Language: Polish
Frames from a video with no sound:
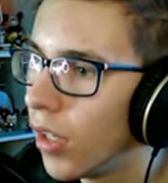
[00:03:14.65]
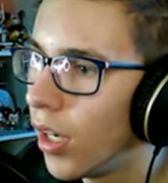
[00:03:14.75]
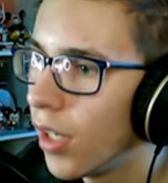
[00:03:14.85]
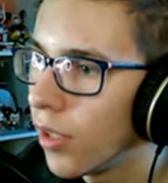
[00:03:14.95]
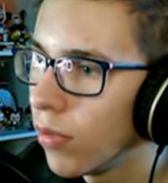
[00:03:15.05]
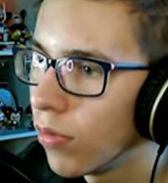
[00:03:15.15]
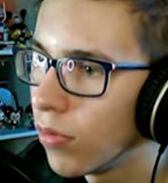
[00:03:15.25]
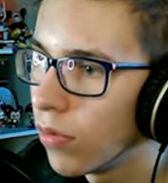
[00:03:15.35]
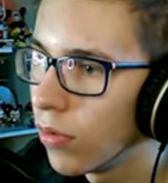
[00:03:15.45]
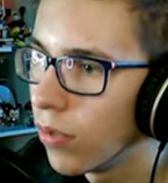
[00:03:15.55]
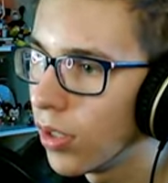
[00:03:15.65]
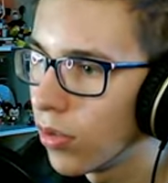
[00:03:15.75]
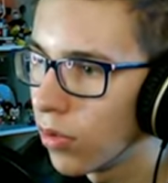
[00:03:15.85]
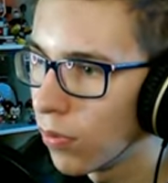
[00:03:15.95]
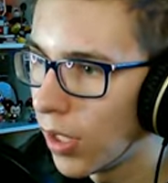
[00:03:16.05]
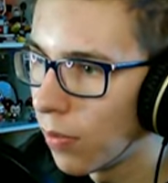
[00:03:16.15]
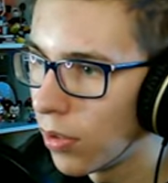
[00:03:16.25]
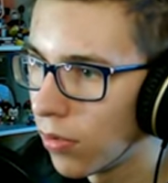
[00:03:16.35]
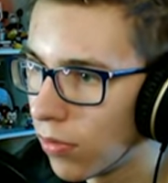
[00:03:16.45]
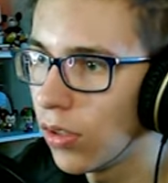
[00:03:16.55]
A jak tu już w ogóle coś
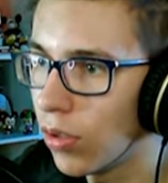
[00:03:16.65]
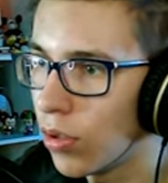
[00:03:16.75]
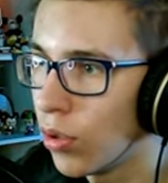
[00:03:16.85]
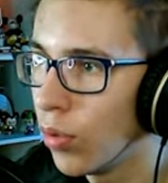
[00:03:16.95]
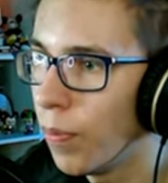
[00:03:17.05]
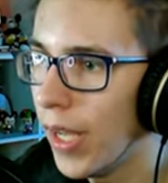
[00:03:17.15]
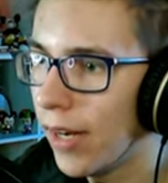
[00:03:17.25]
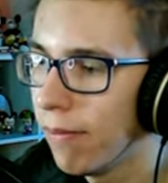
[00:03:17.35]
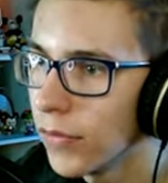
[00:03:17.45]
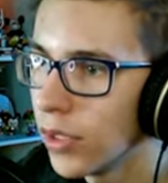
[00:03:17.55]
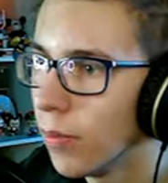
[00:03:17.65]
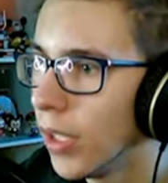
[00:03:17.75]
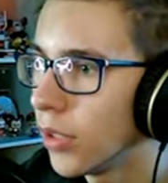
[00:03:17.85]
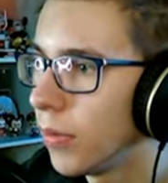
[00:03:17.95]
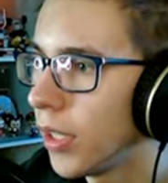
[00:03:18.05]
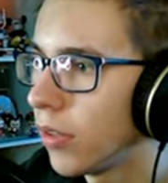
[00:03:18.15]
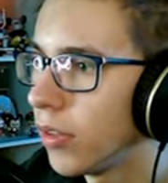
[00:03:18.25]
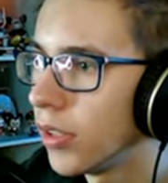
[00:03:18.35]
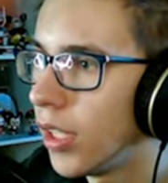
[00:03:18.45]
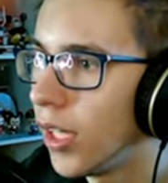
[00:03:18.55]
mamy, to, to super. Zobaczmy, jak to
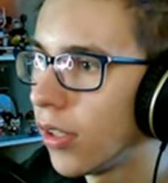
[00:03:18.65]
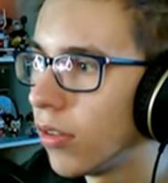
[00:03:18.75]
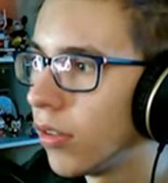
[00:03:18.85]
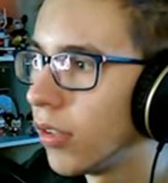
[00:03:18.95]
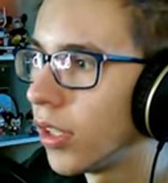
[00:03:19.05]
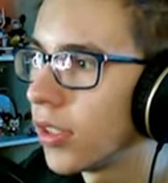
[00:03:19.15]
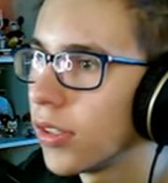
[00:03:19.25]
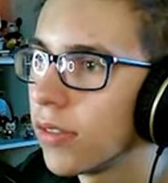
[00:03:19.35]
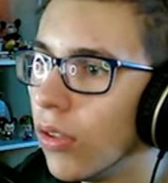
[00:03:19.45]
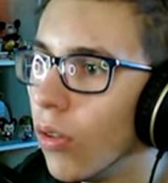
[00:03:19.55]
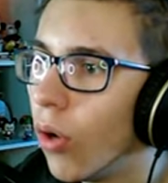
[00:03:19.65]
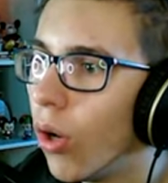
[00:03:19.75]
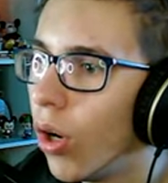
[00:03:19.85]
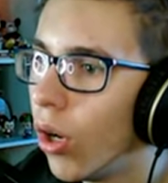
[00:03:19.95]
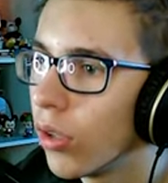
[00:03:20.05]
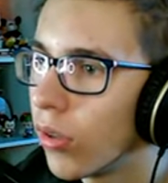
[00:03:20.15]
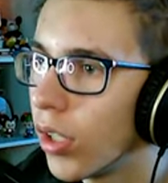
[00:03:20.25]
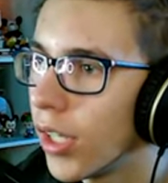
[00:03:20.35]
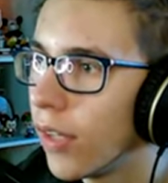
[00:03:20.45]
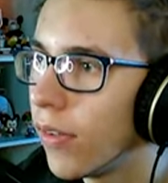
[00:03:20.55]
jest daleko od nas. No,
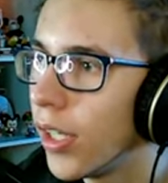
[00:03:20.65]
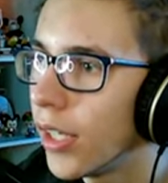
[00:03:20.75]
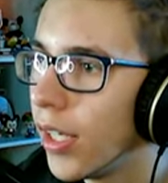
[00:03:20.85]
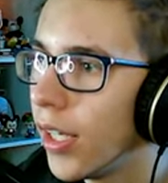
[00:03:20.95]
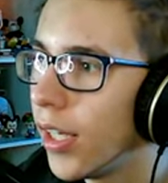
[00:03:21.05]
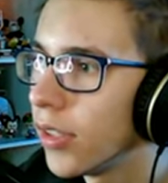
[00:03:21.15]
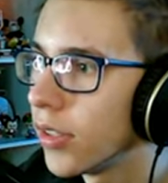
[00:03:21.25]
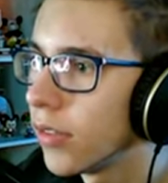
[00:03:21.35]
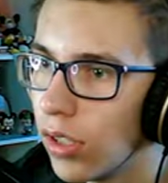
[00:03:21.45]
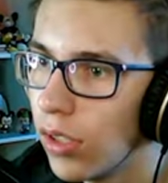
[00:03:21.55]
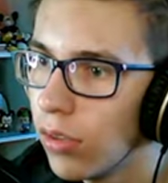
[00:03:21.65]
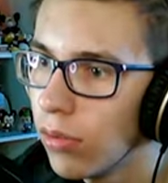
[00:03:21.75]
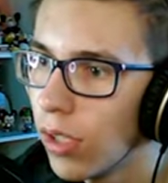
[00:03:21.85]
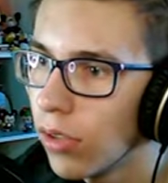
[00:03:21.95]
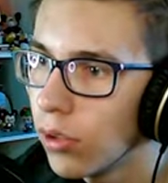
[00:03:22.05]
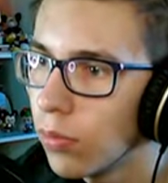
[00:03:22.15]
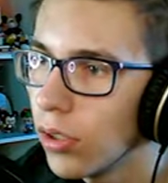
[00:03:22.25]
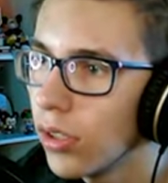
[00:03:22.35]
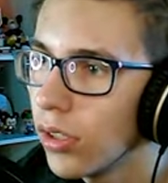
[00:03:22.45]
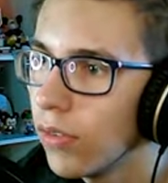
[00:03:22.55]
trochę kawałek jest. Ale tu jakoś
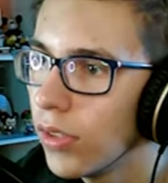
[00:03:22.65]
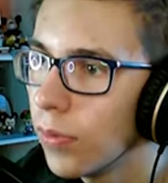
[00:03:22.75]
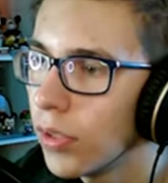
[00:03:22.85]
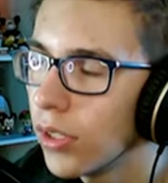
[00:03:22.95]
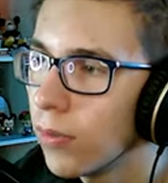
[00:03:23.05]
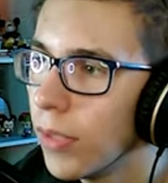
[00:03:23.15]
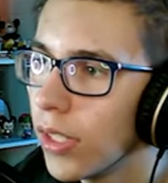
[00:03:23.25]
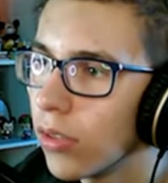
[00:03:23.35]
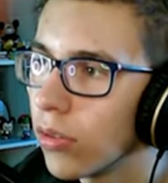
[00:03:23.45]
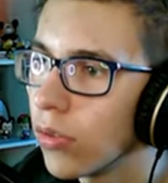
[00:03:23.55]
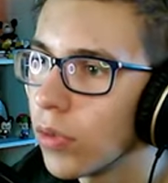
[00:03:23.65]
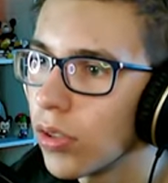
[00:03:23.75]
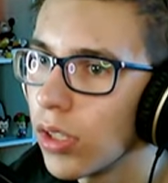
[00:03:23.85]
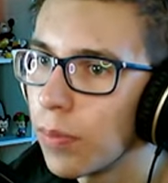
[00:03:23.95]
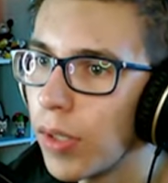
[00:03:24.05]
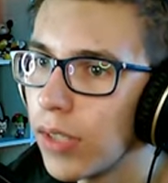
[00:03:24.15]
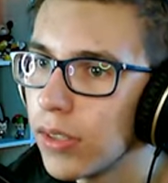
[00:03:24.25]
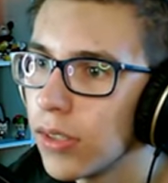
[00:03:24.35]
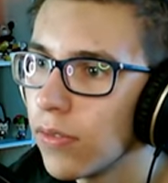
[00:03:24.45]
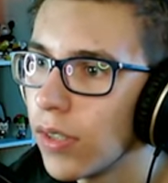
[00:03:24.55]
można się, widzę, przesmyknąć obok tych
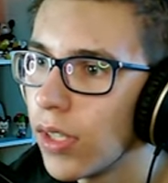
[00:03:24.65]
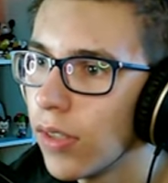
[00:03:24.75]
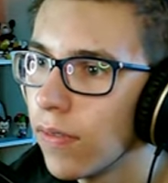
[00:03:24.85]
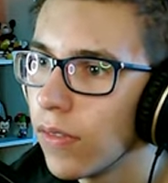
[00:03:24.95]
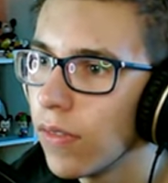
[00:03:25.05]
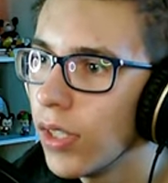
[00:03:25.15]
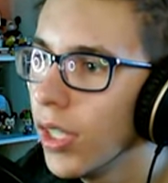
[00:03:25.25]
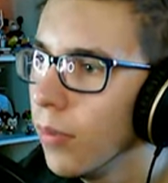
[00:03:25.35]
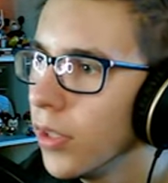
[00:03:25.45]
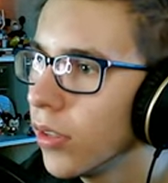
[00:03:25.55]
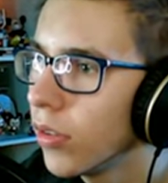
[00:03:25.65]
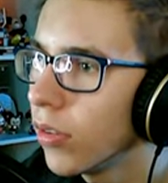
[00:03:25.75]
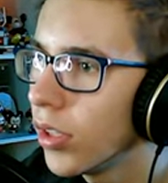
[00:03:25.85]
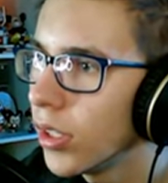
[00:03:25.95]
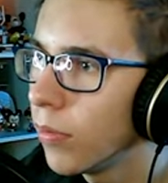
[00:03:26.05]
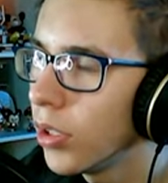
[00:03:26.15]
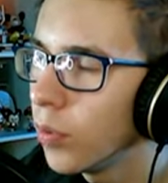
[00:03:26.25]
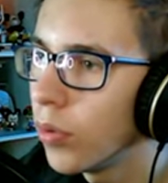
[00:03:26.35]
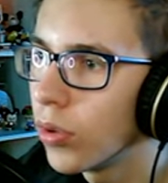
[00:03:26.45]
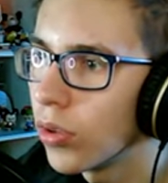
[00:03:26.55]
państwa. Wydaje mi się, że to jest tam
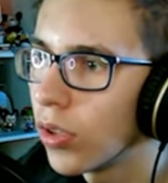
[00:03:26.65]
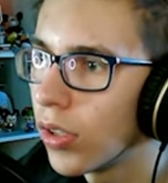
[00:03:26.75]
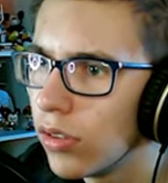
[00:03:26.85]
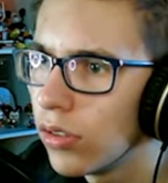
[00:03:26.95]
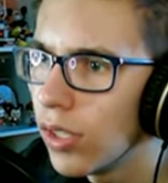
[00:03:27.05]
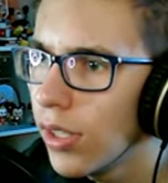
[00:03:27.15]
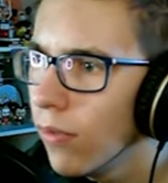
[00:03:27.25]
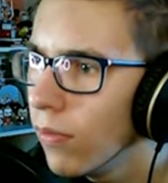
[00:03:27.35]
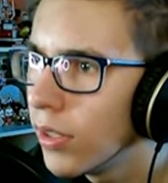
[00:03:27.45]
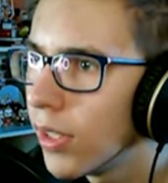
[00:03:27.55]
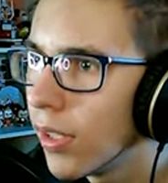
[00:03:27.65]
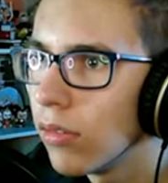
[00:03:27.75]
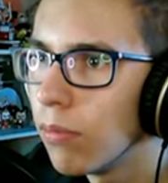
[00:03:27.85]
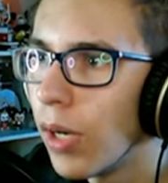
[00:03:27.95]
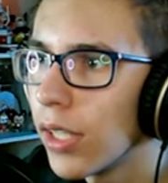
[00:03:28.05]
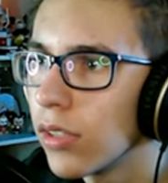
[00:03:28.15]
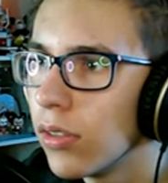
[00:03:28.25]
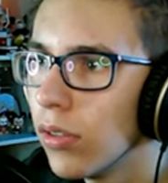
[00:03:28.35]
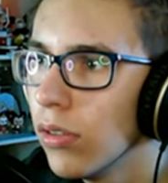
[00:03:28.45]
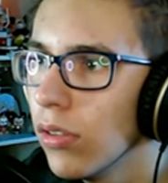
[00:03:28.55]
gdzieś połączone. Czy ja tam widzę
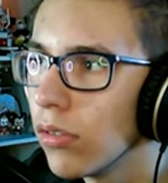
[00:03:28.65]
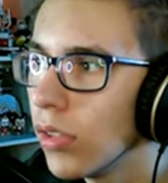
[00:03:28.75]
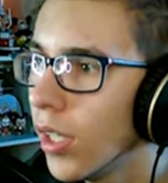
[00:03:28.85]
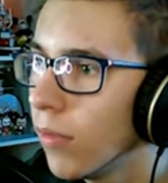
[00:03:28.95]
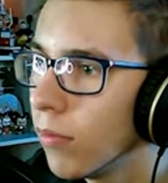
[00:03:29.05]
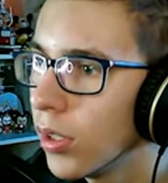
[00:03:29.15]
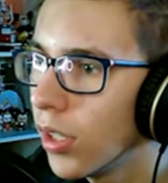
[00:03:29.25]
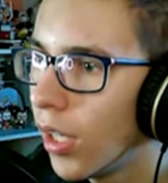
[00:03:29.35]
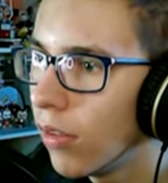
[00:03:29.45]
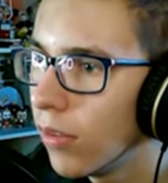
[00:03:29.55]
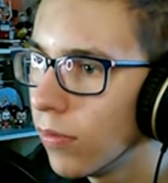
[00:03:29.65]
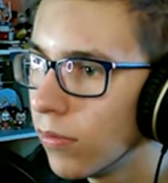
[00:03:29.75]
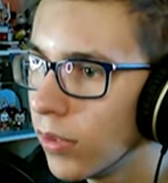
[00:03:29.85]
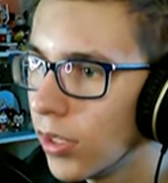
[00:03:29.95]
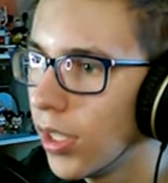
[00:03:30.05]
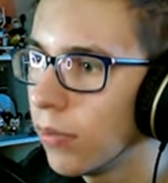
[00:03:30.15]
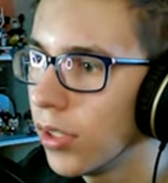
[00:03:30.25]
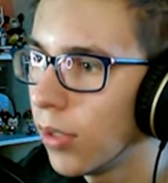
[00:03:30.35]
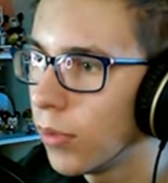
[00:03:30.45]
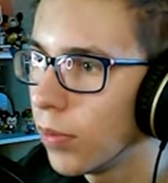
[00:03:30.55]
bastion? Nie, myślałem. Myślałem,
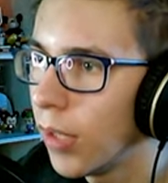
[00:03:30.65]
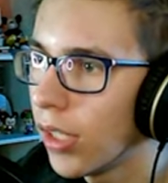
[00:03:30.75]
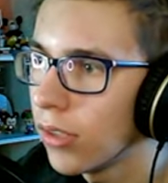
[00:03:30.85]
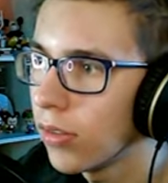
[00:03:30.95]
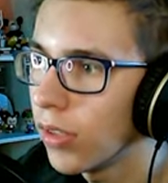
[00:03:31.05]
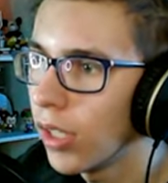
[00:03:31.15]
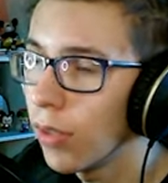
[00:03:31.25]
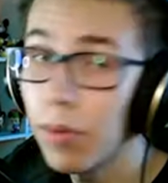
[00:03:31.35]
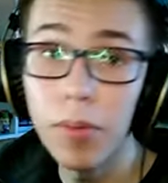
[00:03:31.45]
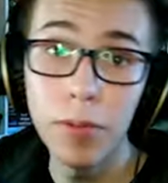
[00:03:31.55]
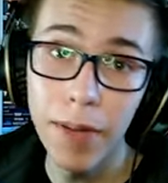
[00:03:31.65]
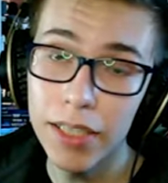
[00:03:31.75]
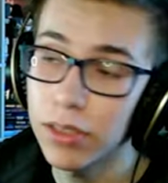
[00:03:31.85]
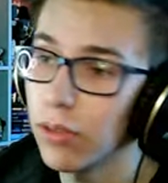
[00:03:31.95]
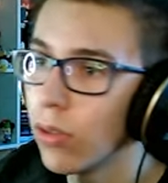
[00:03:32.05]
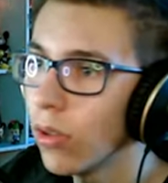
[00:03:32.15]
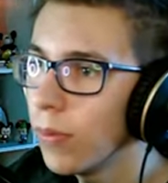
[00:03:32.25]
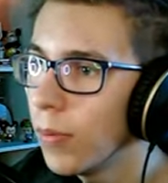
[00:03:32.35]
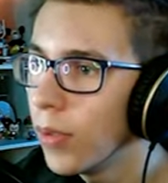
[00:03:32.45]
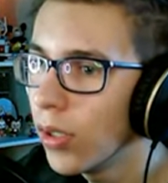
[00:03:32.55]
że tam jest bastion. A jakby był bastion, no to
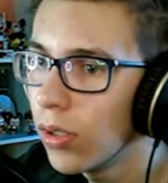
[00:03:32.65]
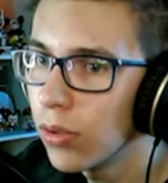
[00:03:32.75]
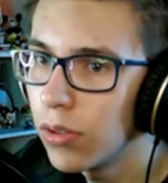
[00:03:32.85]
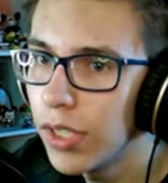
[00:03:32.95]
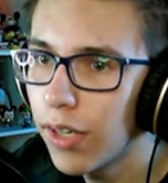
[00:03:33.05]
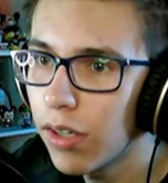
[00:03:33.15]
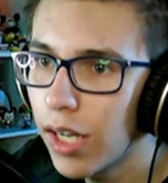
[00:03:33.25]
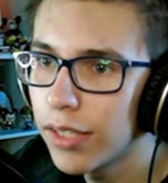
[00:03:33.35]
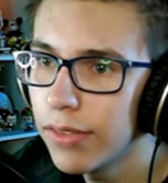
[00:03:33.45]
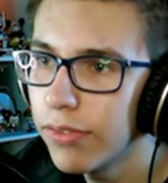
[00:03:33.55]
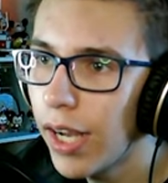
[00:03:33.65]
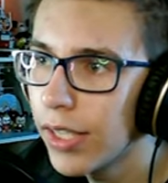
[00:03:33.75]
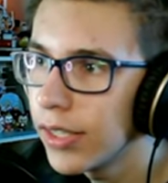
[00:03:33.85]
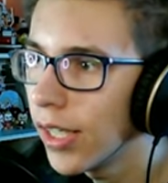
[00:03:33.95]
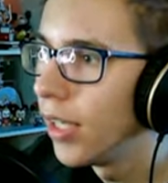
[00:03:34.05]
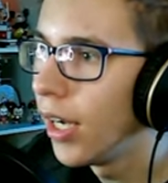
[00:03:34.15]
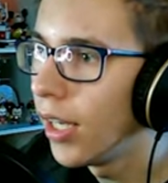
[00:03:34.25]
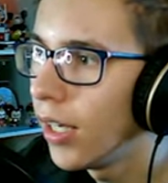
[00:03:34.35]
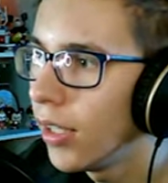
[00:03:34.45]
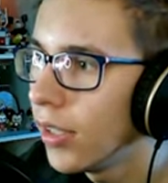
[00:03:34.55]
by było ogólnie, kochani, fajnie.
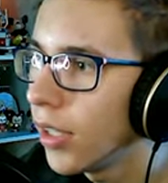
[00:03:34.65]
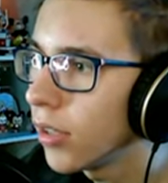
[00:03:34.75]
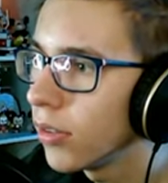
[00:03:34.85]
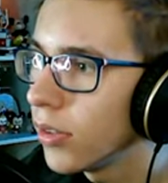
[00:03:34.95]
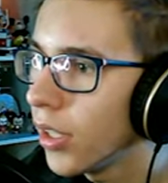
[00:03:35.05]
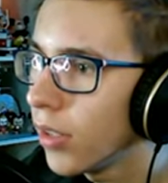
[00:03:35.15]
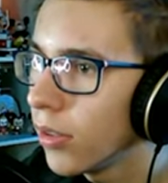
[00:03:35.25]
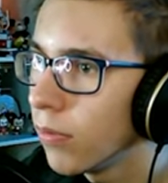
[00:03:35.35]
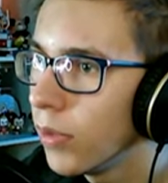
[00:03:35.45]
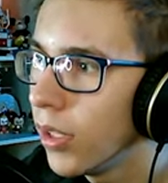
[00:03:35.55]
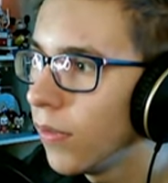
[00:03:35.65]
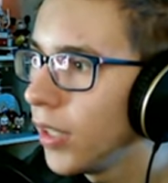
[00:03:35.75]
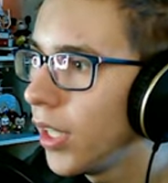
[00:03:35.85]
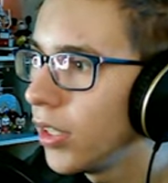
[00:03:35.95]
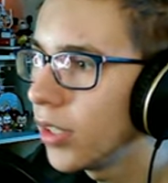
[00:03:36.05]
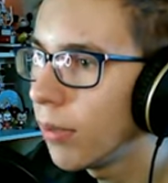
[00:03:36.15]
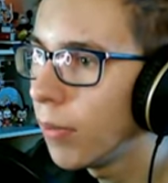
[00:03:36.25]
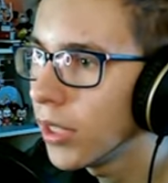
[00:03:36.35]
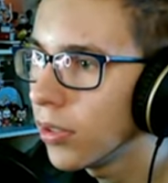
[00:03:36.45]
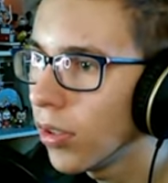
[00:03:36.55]
Ale jakoś tak mi się wydaje, że tam
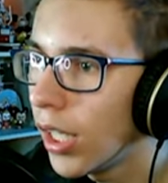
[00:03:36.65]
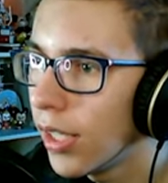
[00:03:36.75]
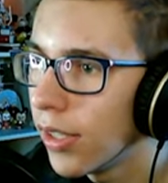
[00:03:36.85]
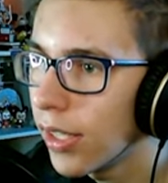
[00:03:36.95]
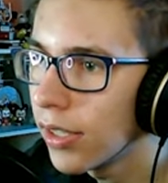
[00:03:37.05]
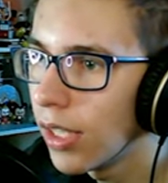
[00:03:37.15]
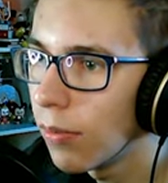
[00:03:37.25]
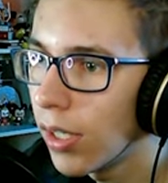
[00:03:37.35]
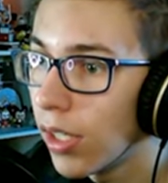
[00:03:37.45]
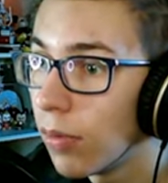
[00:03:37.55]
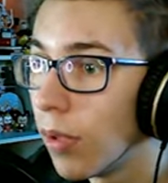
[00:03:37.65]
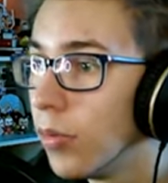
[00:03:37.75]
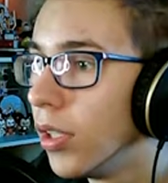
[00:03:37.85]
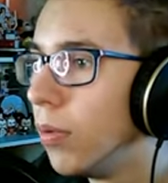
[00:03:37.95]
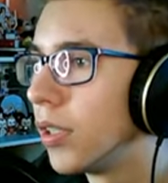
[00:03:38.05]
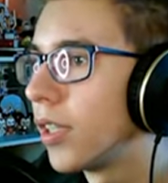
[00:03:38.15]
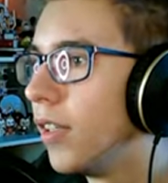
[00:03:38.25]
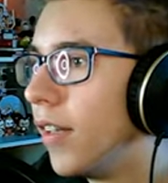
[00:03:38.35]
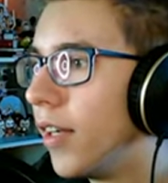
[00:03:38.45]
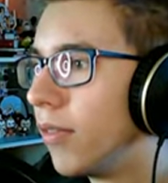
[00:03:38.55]
bastiona jednak nie ma. Ale mamy
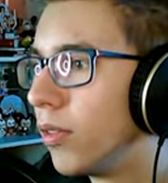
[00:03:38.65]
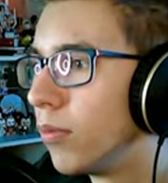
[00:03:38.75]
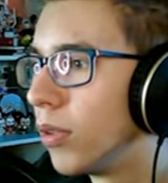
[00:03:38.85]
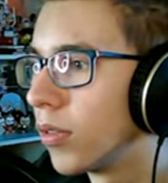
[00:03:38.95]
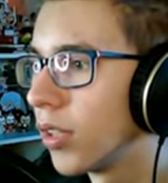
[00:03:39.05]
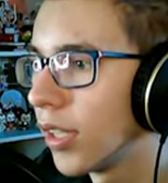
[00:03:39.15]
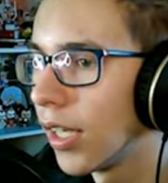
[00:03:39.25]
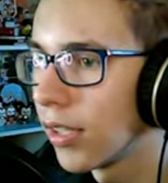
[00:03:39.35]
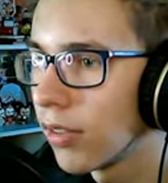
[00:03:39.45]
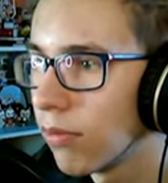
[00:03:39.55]
niebieskie drewno, Boże, tak.